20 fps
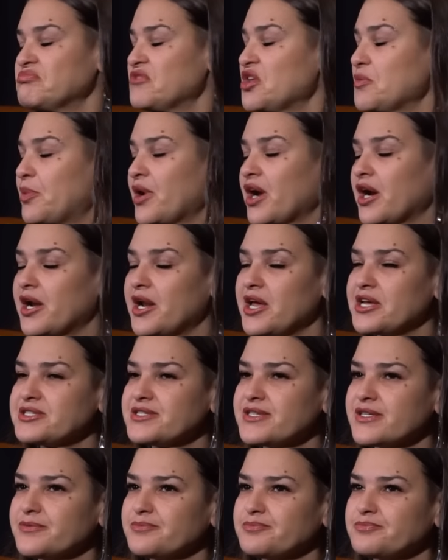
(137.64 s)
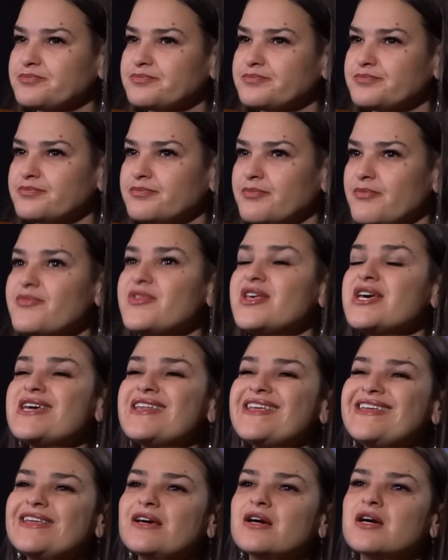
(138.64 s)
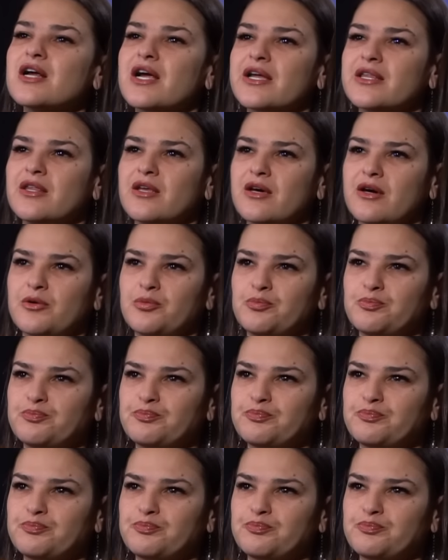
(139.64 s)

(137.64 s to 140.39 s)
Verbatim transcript: не проклятие. На Ирине крадник –